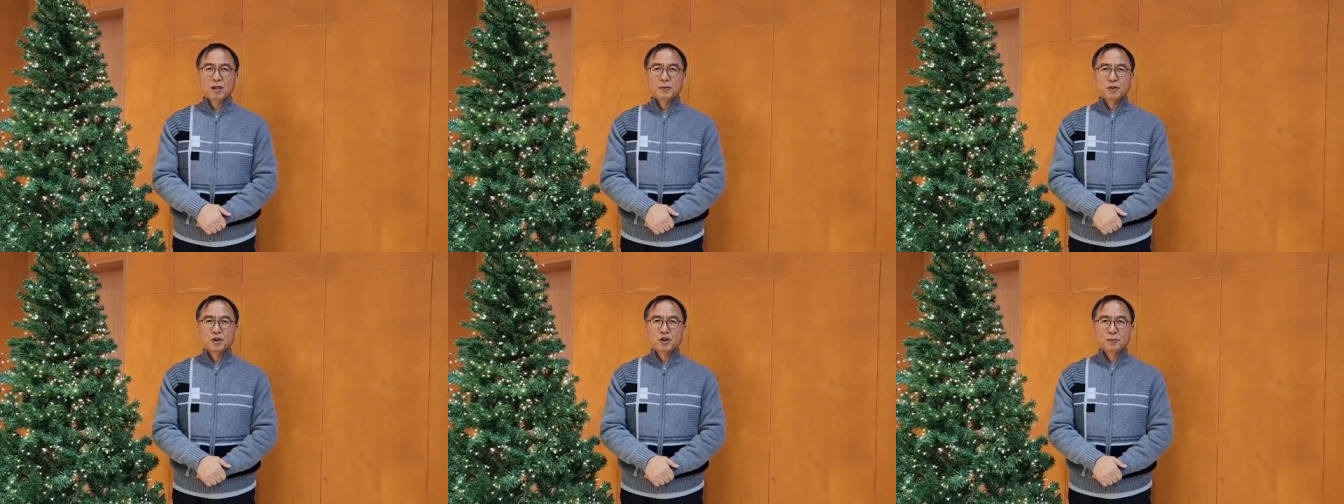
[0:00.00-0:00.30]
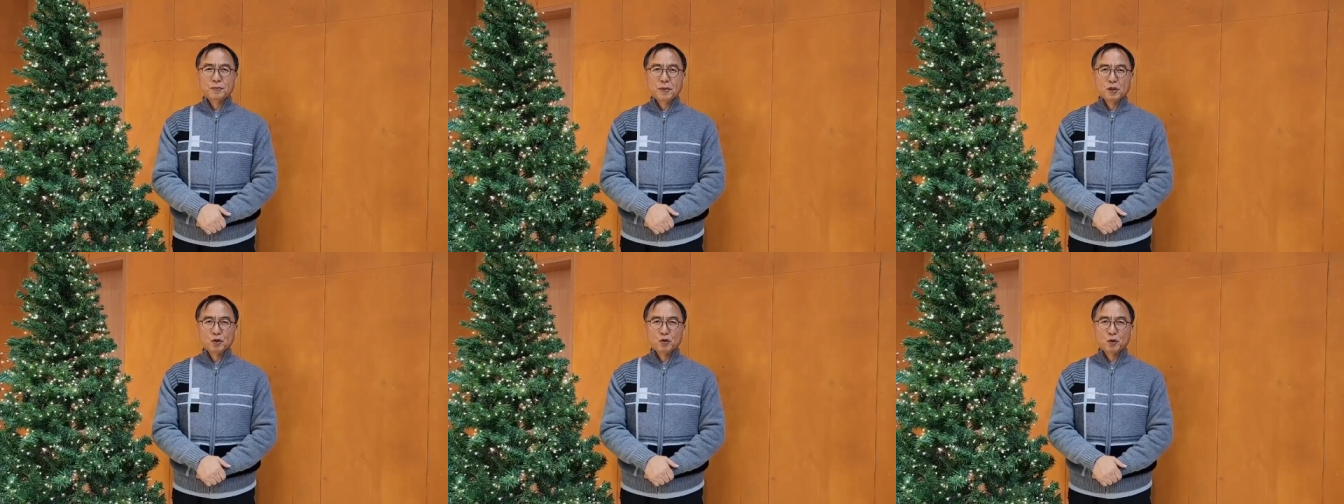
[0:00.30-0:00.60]
이번
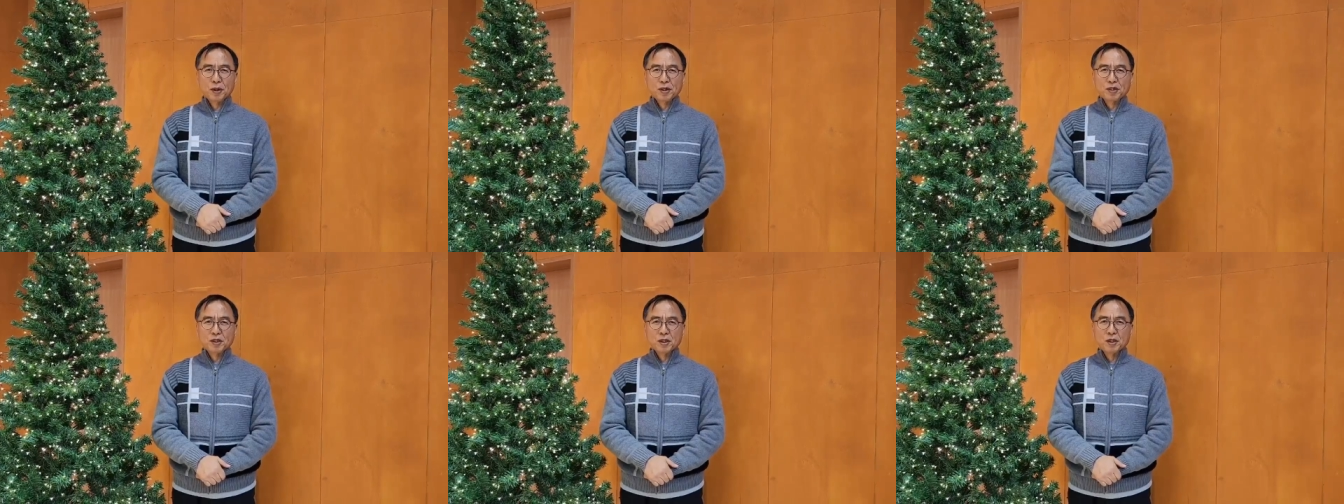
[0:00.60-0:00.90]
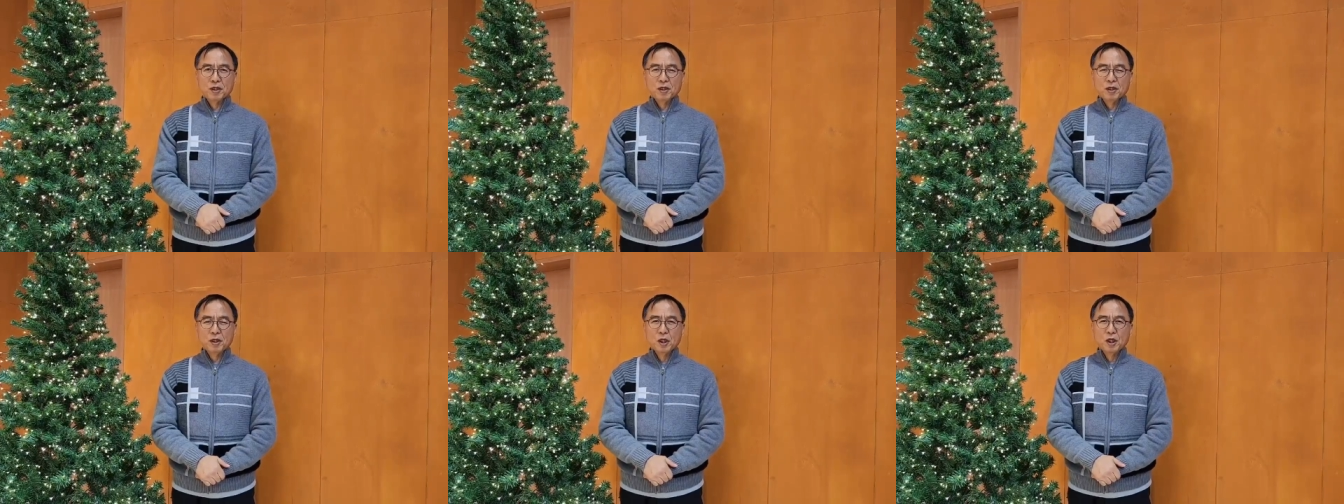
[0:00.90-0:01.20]
집회를
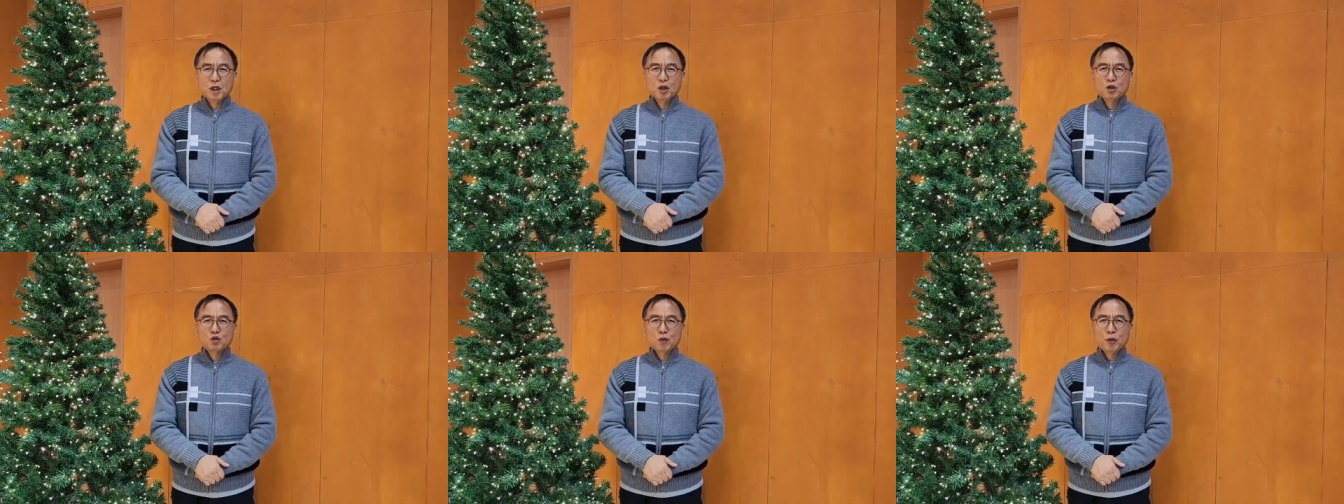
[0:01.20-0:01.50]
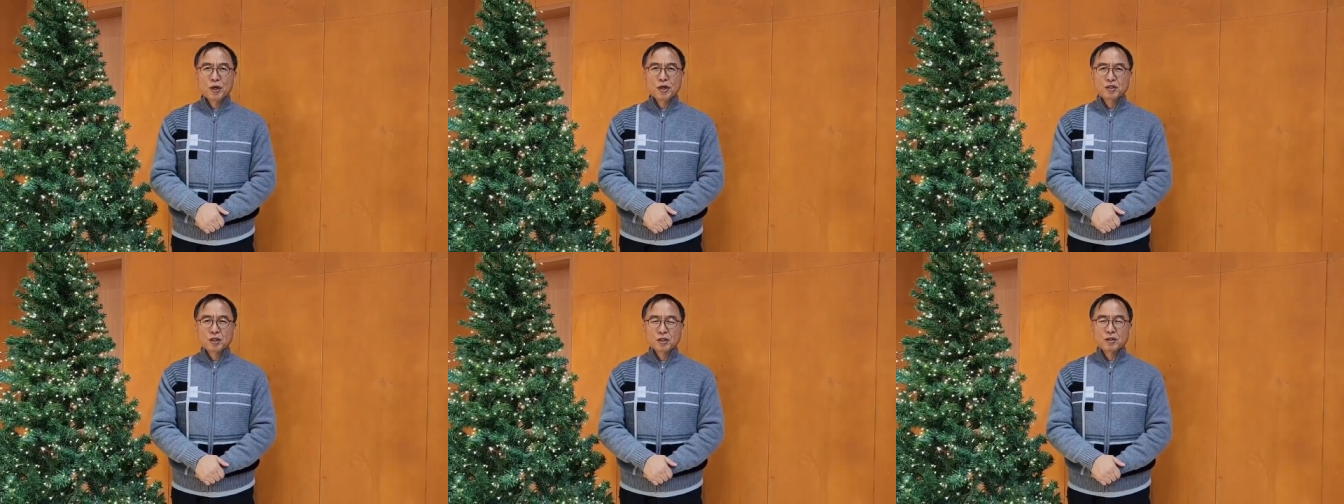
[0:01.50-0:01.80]
통해서
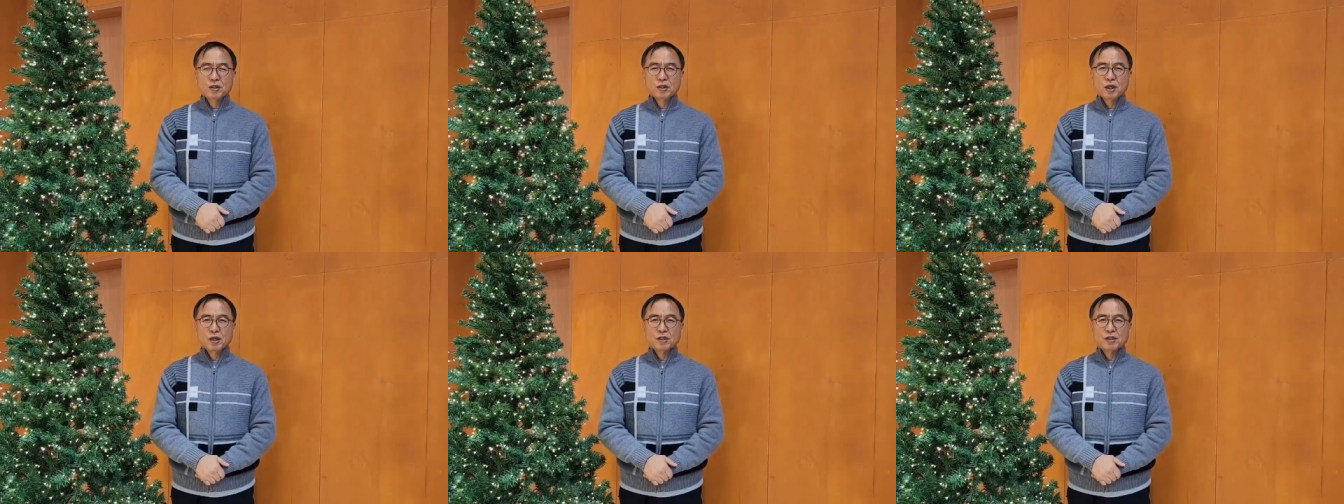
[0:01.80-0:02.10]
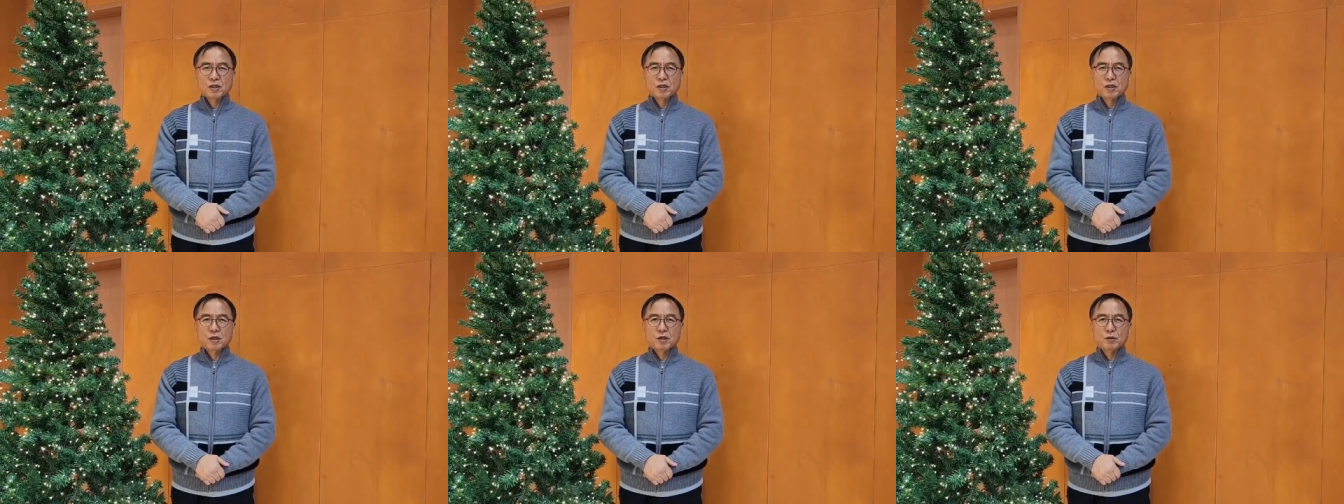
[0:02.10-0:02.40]
주의
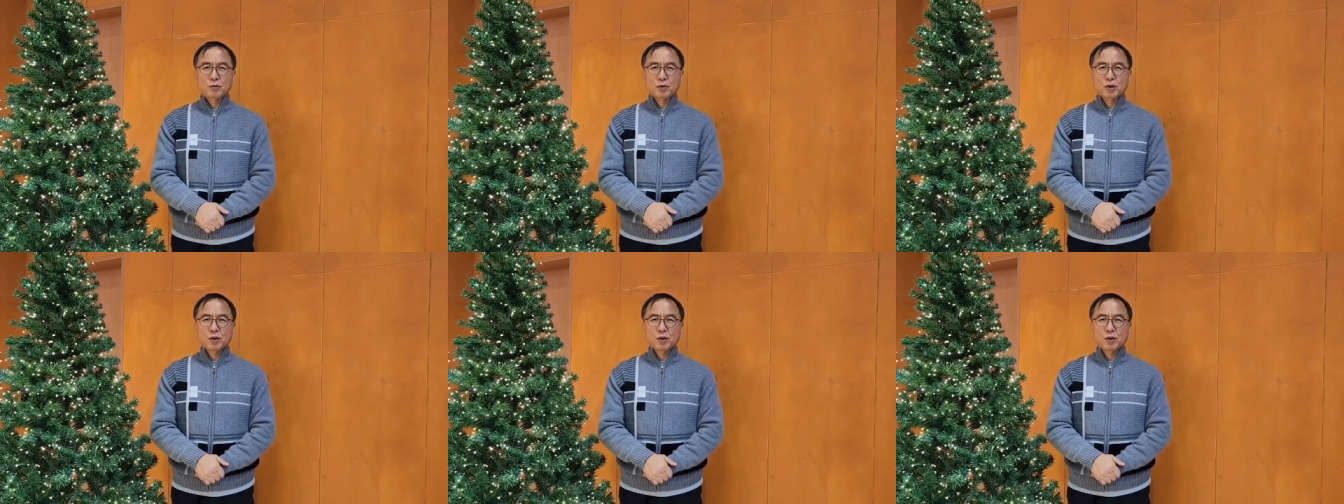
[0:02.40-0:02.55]
성령께서